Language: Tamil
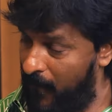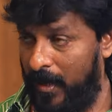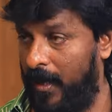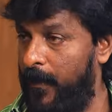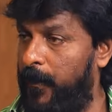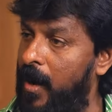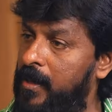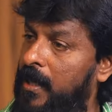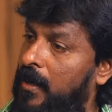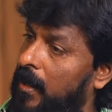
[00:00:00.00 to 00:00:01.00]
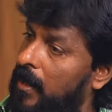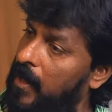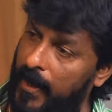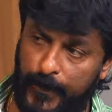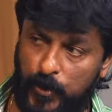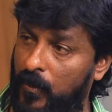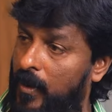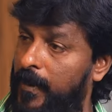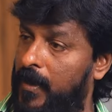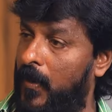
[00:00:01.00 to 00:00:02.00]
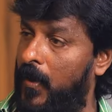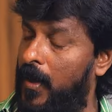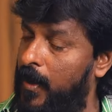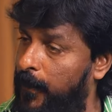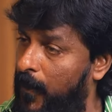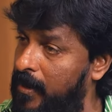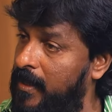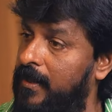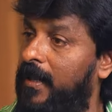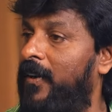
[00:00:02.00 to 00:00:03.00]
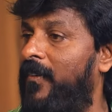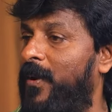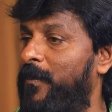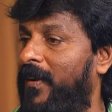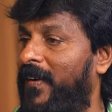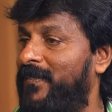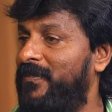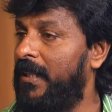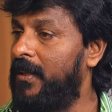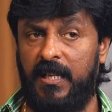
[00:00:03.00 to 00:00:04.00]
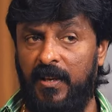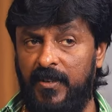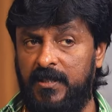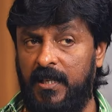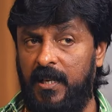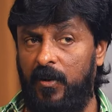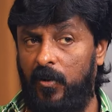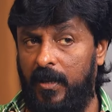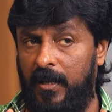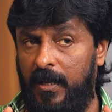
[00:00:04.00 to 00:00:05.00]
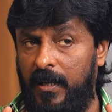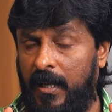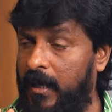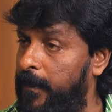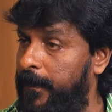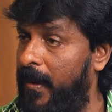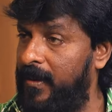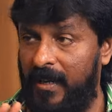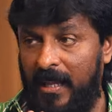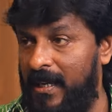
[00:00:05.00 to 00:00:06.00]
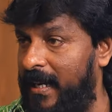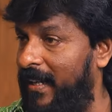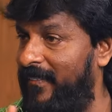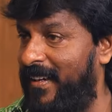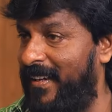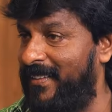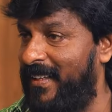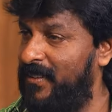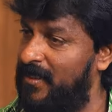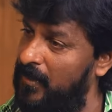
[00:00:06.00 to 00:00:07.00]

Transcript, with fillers: அவங்க பாட்டியெல்லாம் எல்லா எபிசோடும் வரமாட்டாங்க ஆனால் பாட்டியை தேடுவாங்க மக்கள் டிவி சீரியலோட நிறைய பேட்டர்ன் அதில் கிடையவே கிடையாது அது